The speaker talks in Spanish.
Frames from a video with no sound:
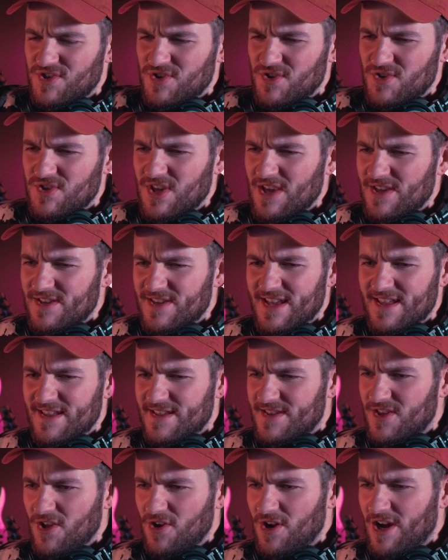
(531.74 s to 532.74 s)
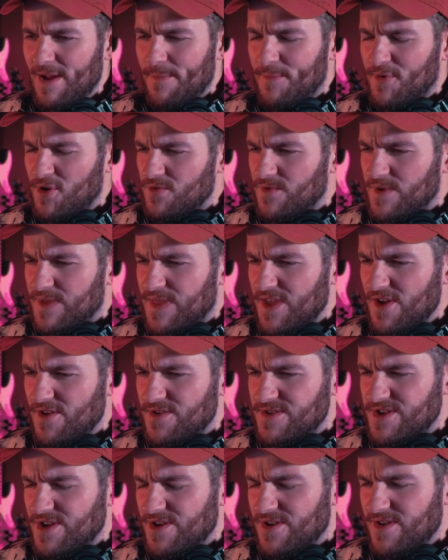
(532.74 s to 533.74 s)
o sea, solo la
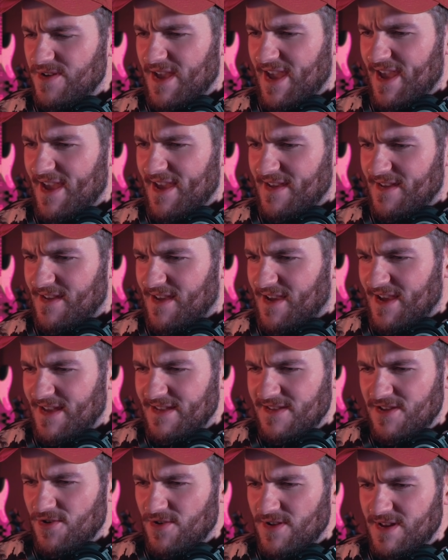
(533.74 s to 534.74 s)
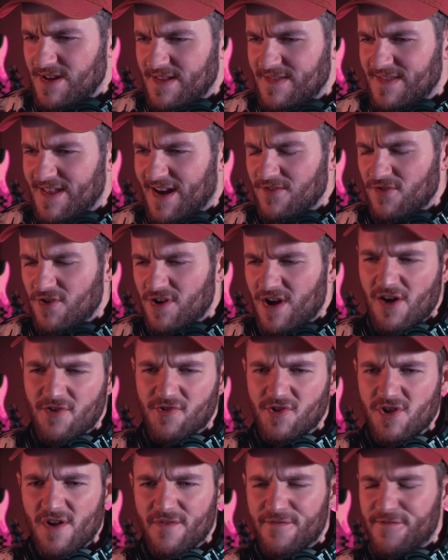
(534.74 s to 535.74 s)
producción, ¿no? Eh, yo entrando en el
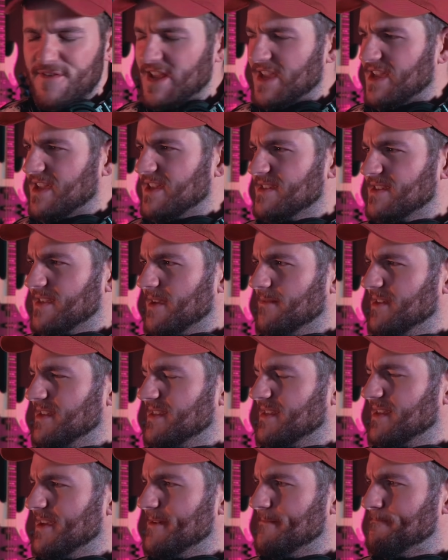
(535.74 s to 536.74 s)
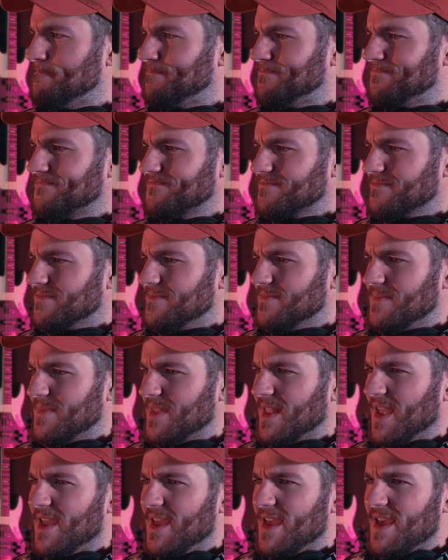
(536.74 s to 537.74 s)
rollo friki, ¿sabes? Em,
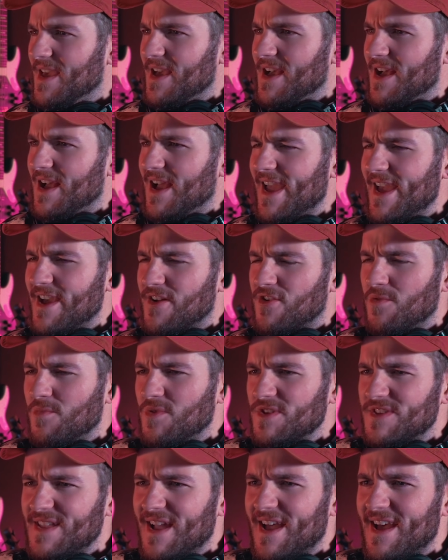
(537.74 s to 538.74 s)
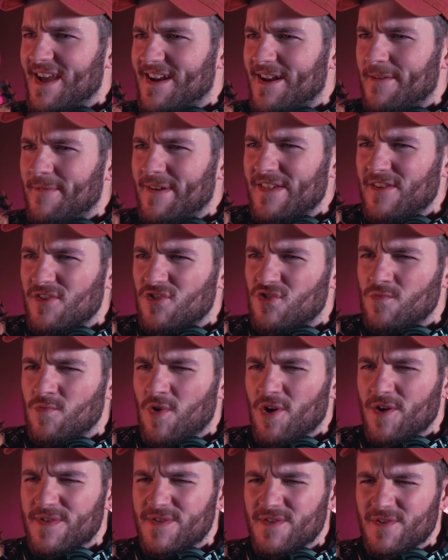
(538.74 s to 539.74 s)
eh, cómo está grabada su
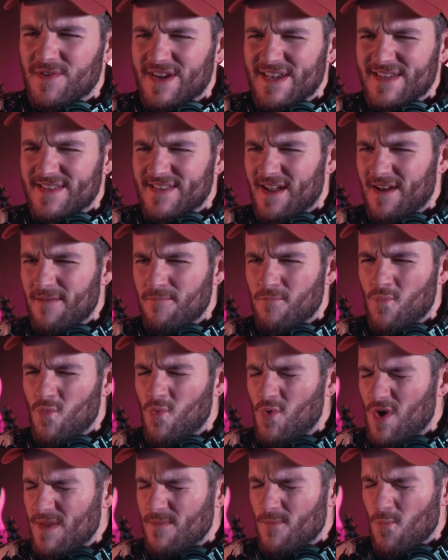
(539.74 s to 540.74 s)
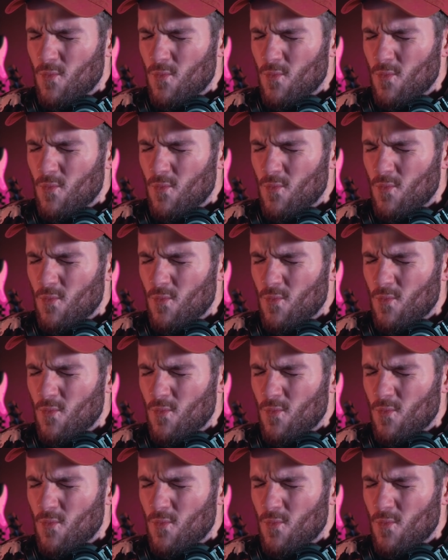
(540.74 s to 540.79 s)
voz, ¿no? Que está muy,